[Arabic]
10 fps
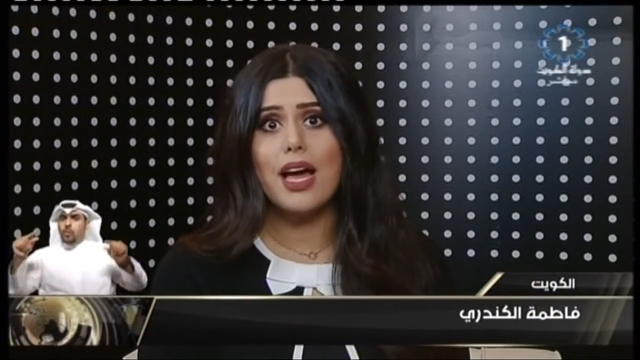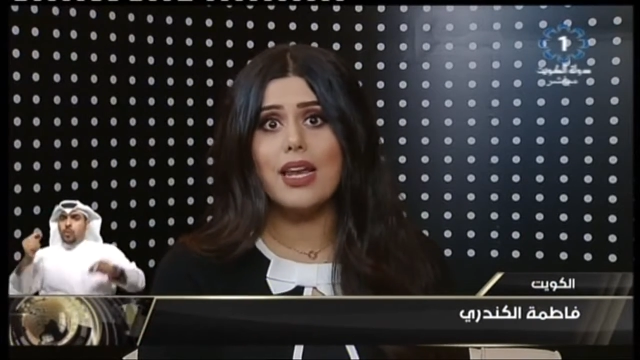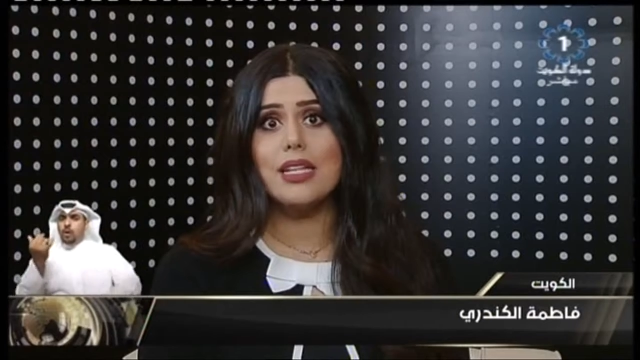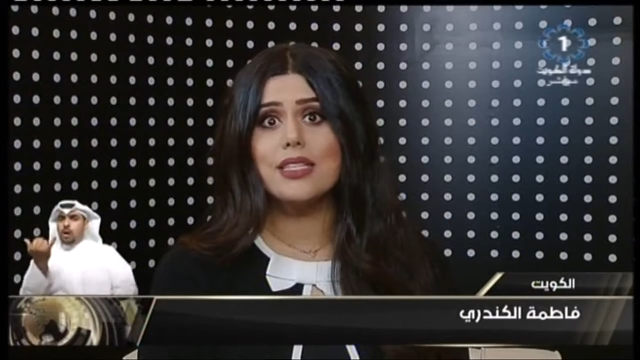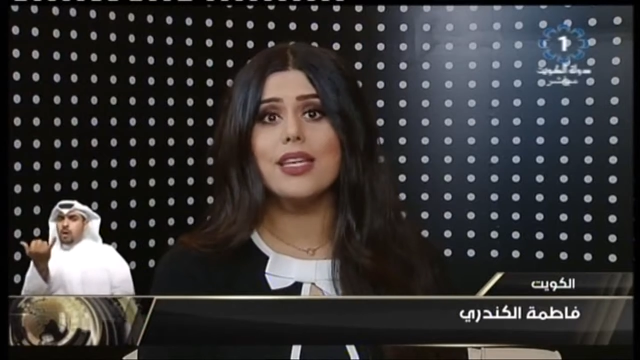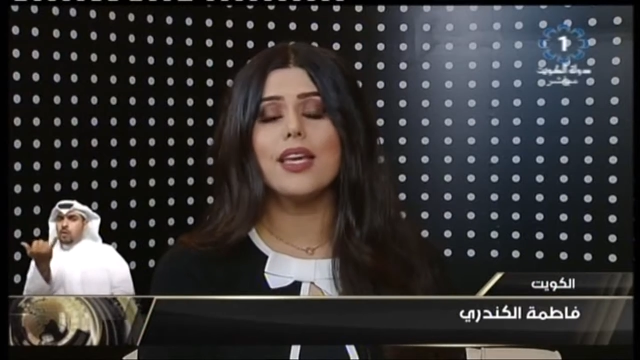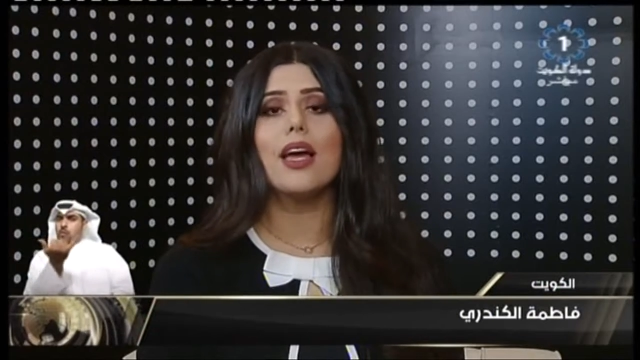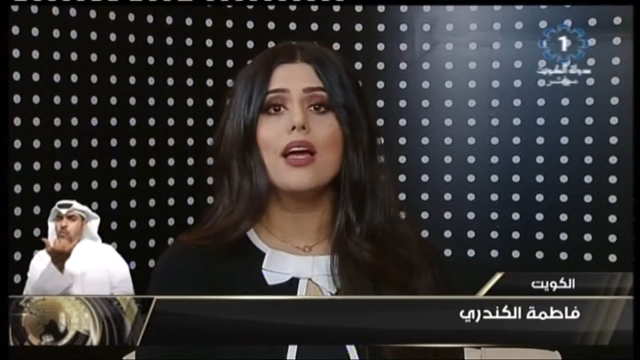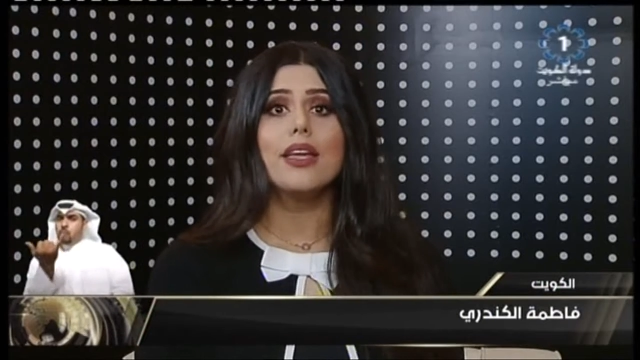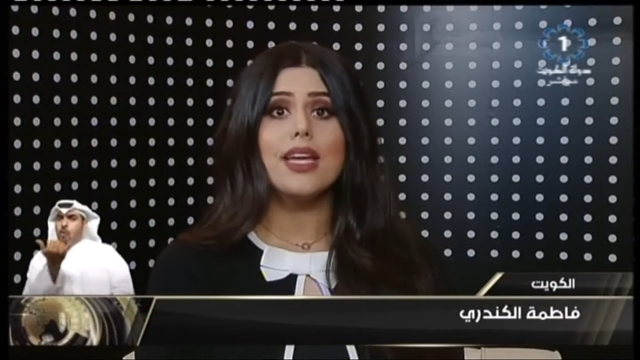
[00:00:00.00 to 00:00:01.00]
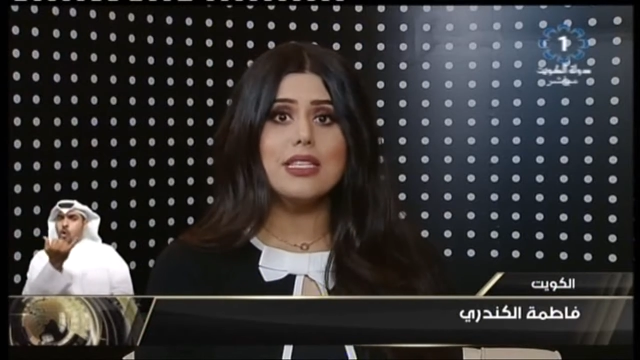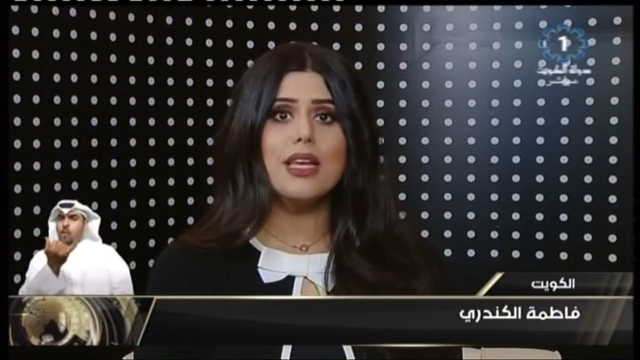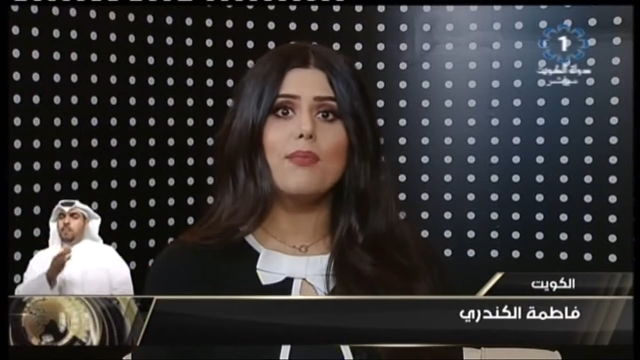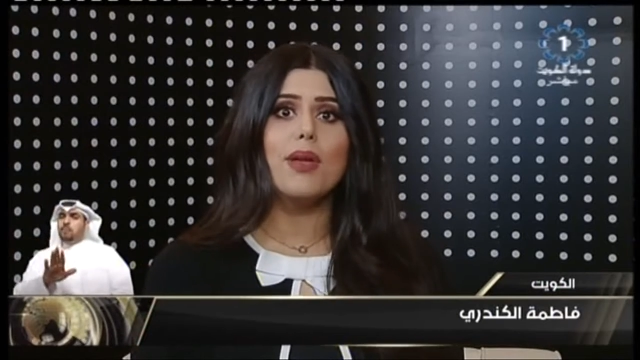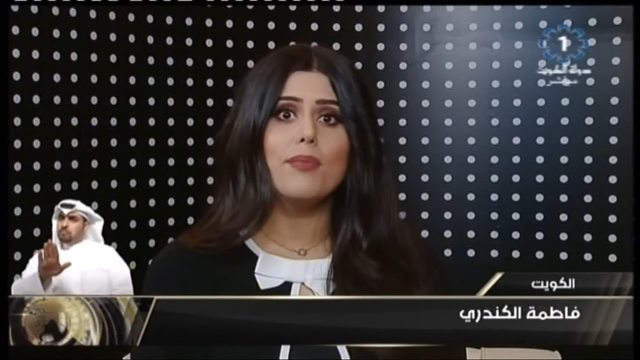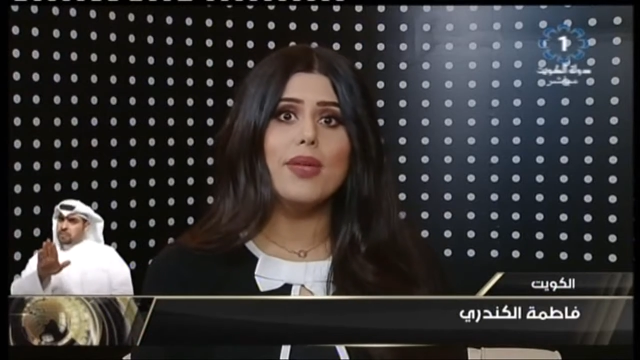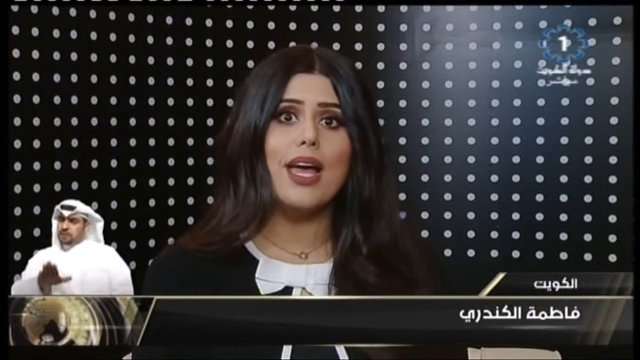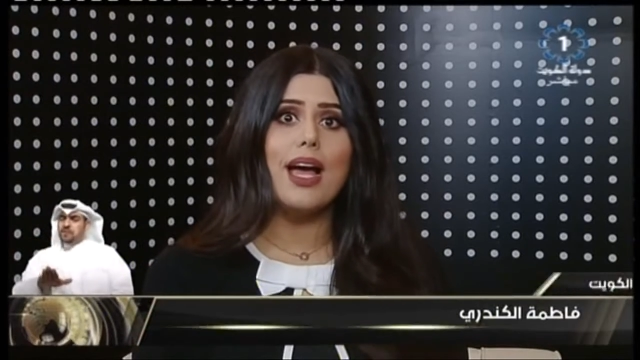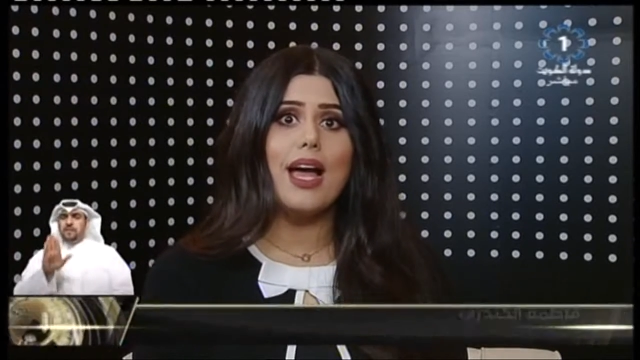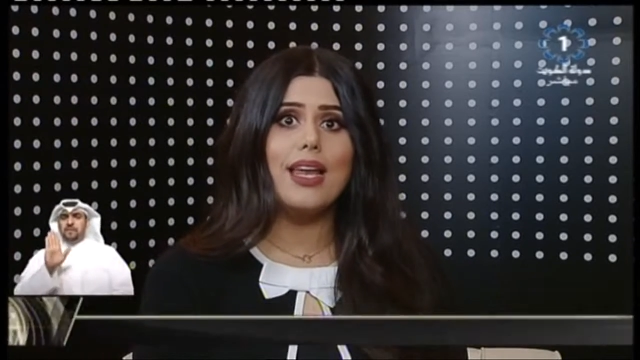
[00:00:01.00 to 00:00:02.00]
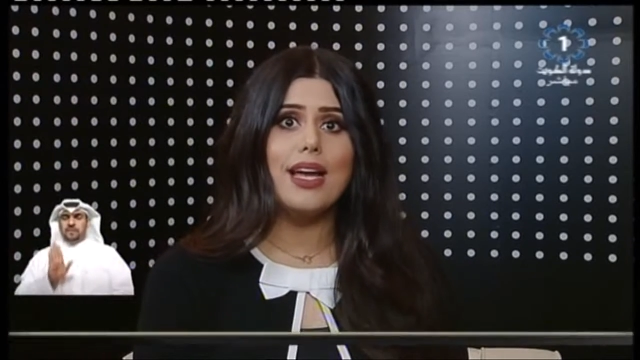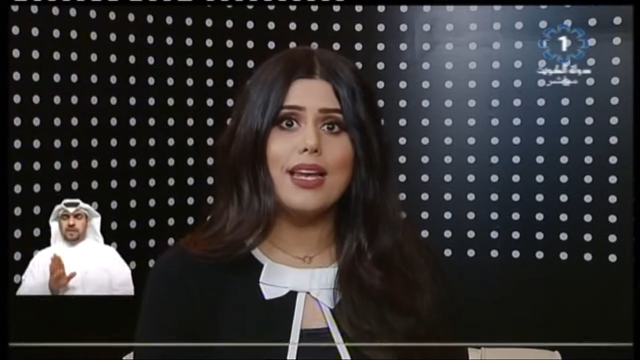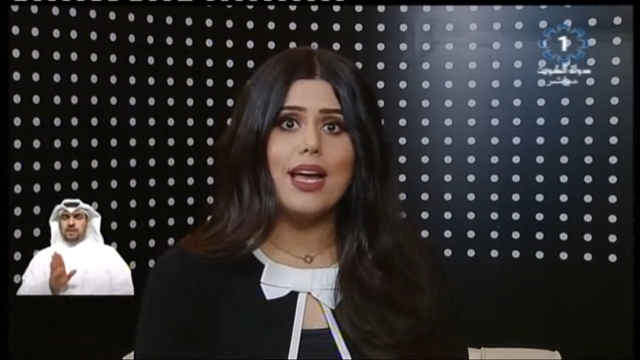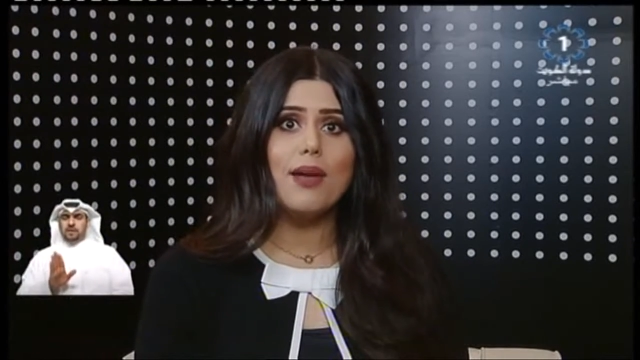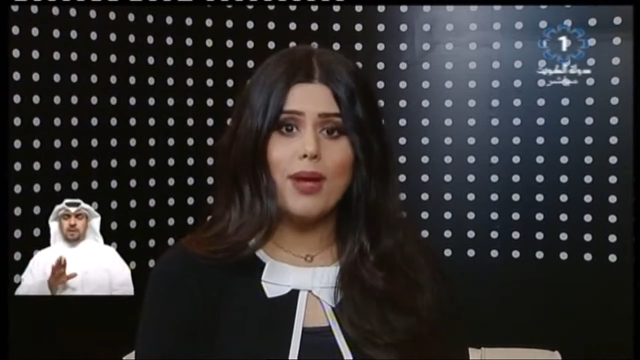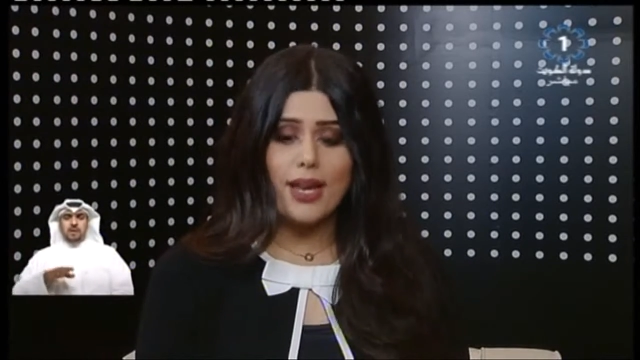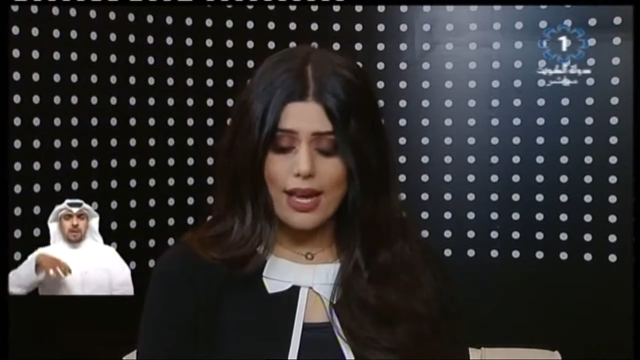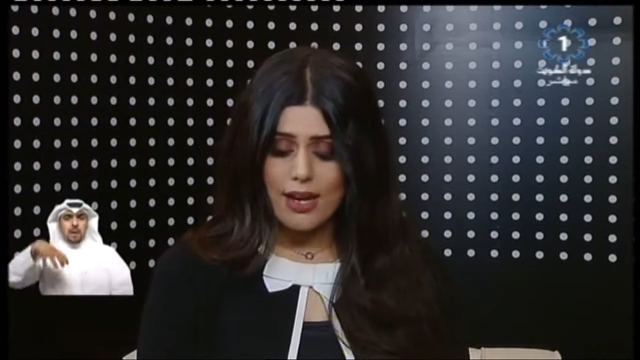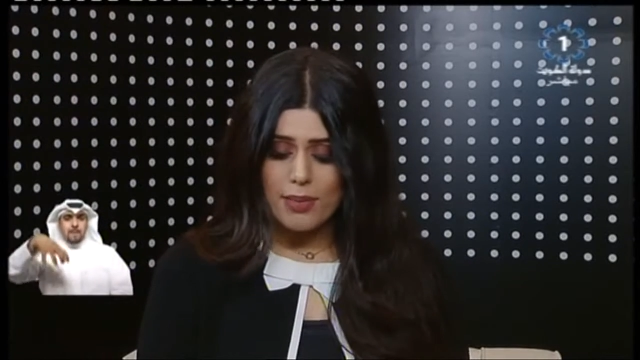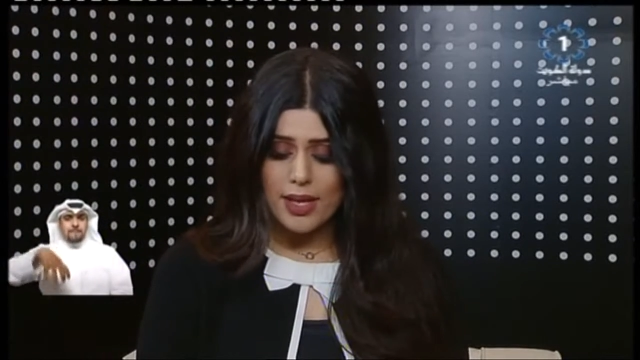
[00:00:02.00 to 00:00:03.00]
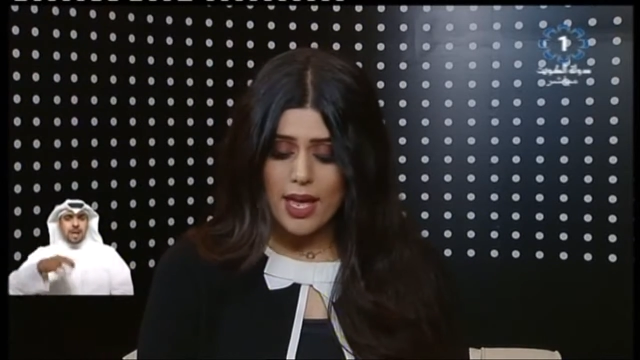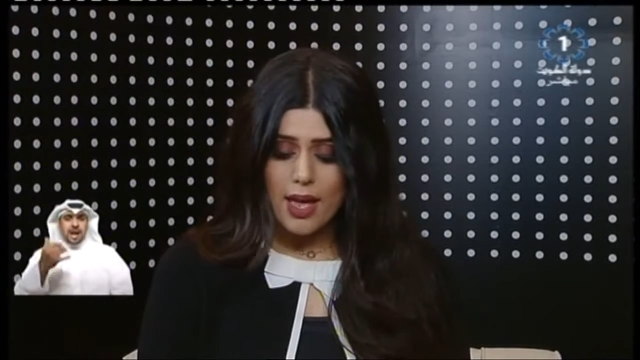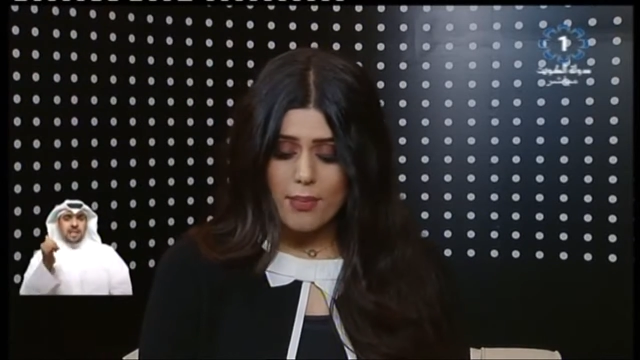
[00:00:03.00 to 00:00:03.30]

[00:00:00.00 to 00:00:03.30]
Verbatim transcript: التي يهتم بها الإعلام العربي